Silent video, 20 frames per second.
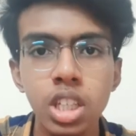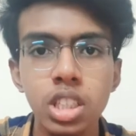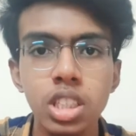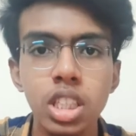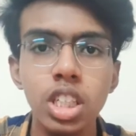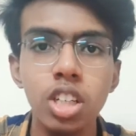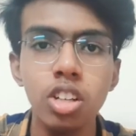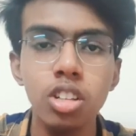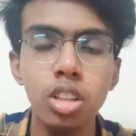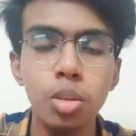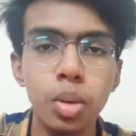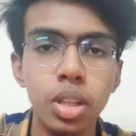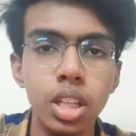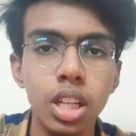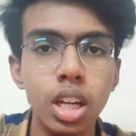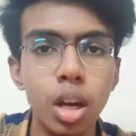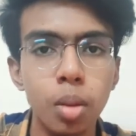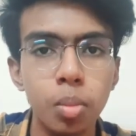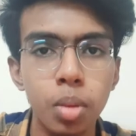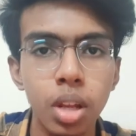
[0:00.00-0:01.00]
ஸோ இங்கே வந்து
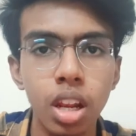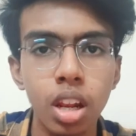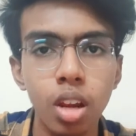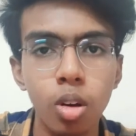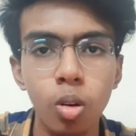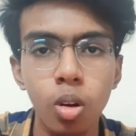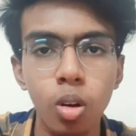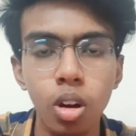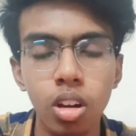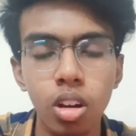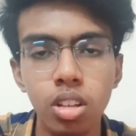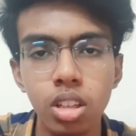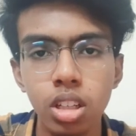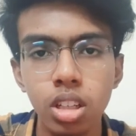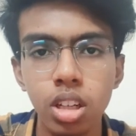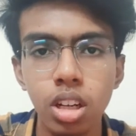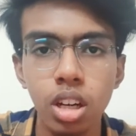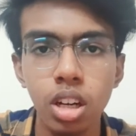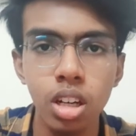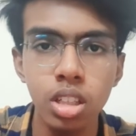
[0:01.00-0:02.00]
பார்த்திங்கன்னா அப்படி இல்லை உங்களுக்கு வந்து அந்த